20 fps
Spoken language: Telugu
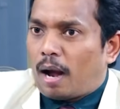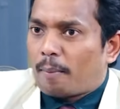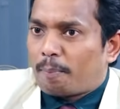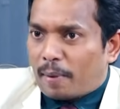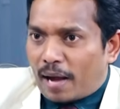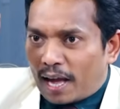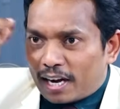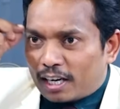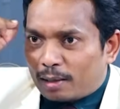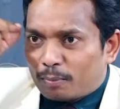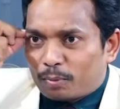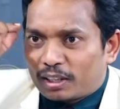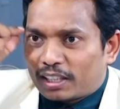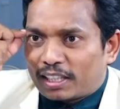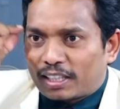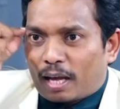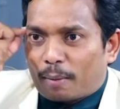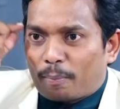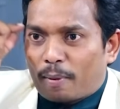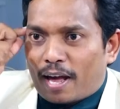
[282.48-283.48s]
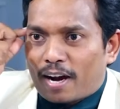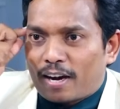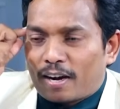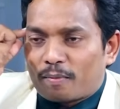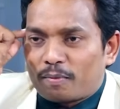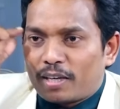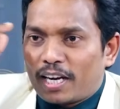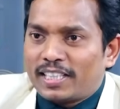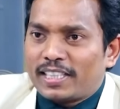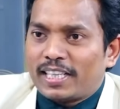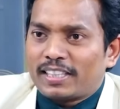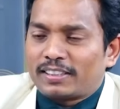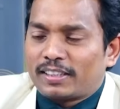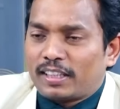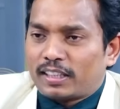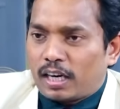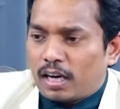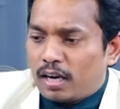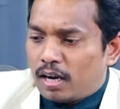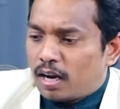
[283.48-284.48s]
ఆ పారడైమ్ ఉంది కదా ఆ పారడైమ్ ఏం
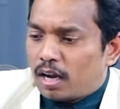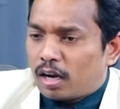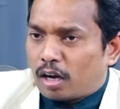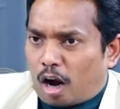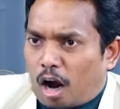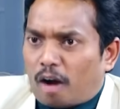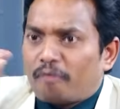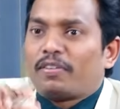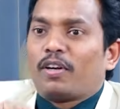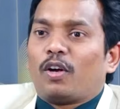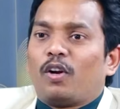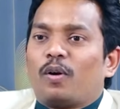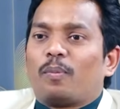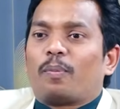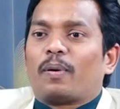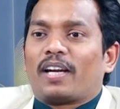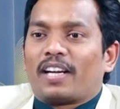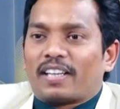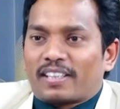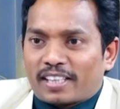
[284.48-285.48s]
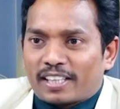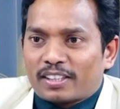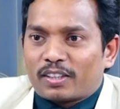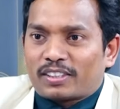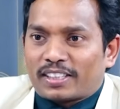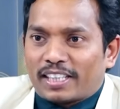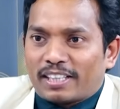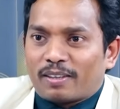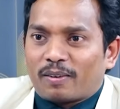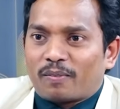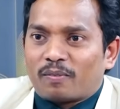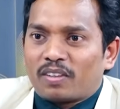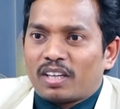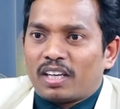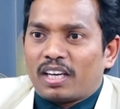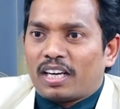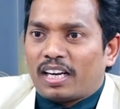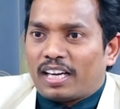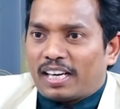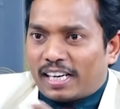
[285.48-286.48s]
చేస్తుందంటే కాఫీ ఒలిగిపోయినట్టు ఏదో చేయడం
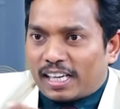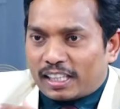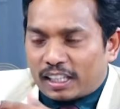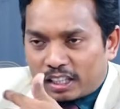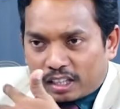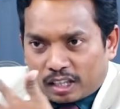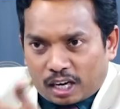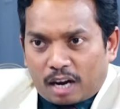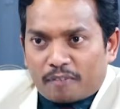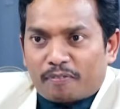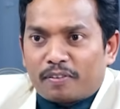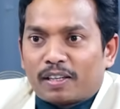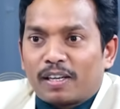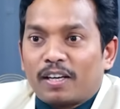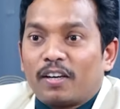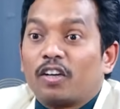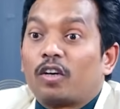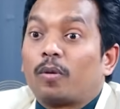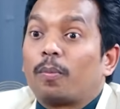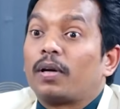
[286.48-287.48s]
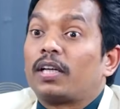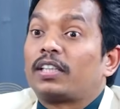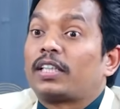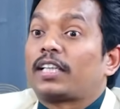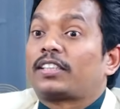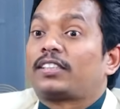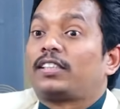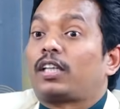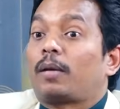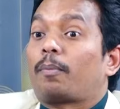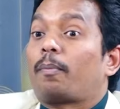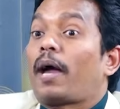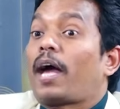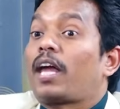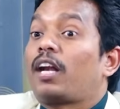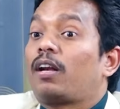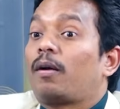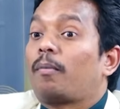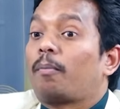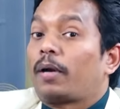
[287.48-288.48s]
లేదా ట్రాఫిక్లో ఇరుక్కుపోయి చేస్తుందట
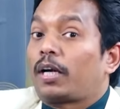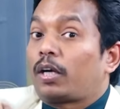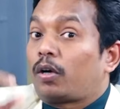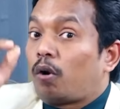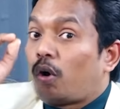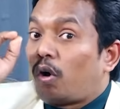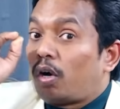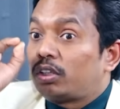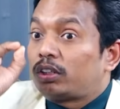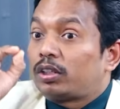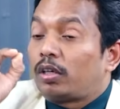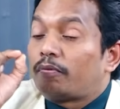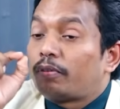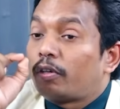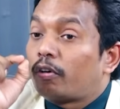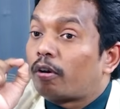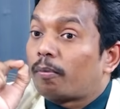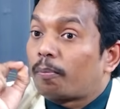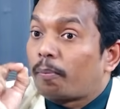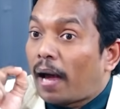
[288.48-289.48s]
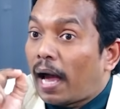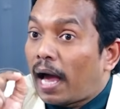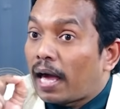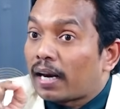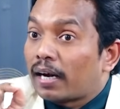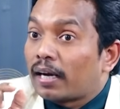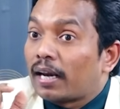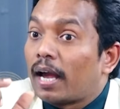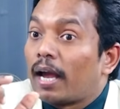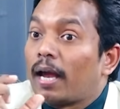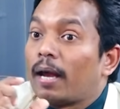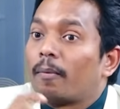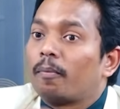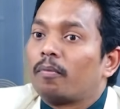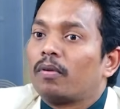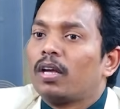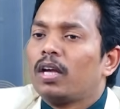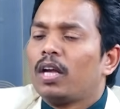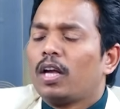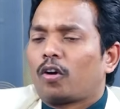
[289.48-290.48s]
పారడైమ్ బికాస్ ఆఫ్ యువర్
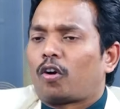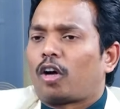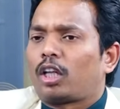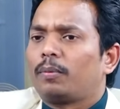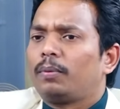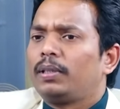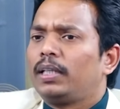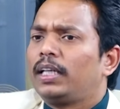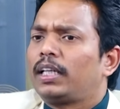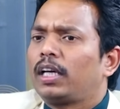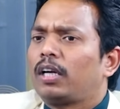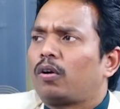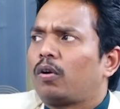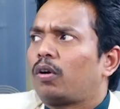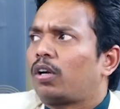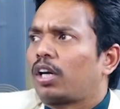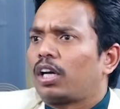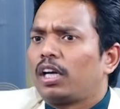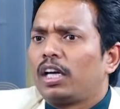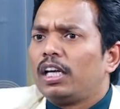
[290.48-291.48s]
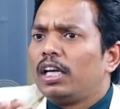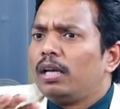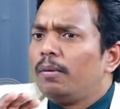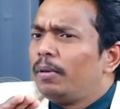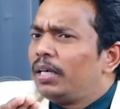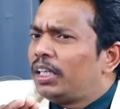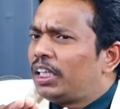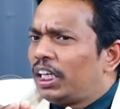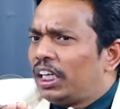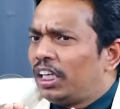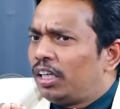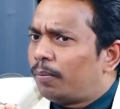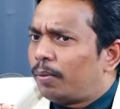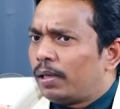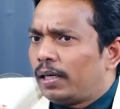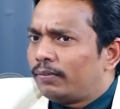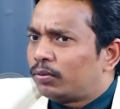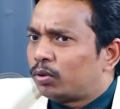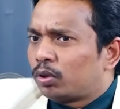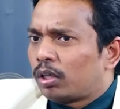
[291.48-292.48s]
పారడైమ్ కొంతమంది ఏంటనుకుంటారు లిమిటింగ్
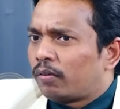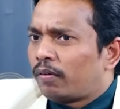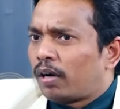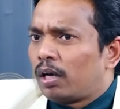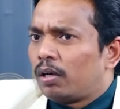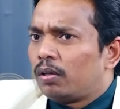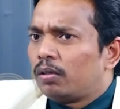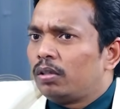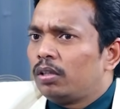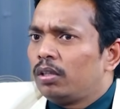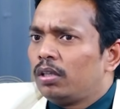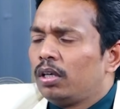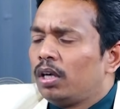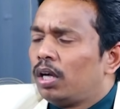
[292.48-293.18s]
బిలీఫ్స్ ఉన్నవాళ్ళు